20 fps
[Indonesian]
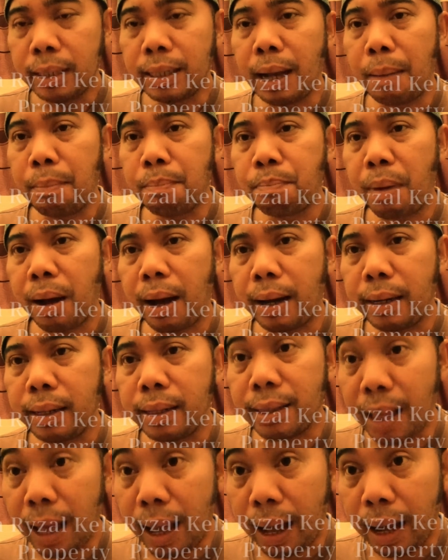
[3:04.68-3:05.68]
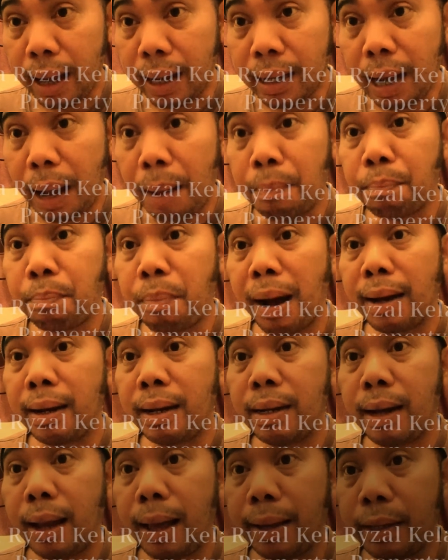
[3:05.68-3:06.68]
gampang lita, gampang
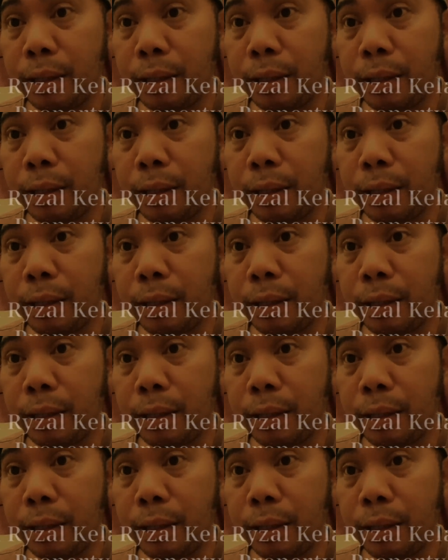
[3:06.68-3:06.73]
lelah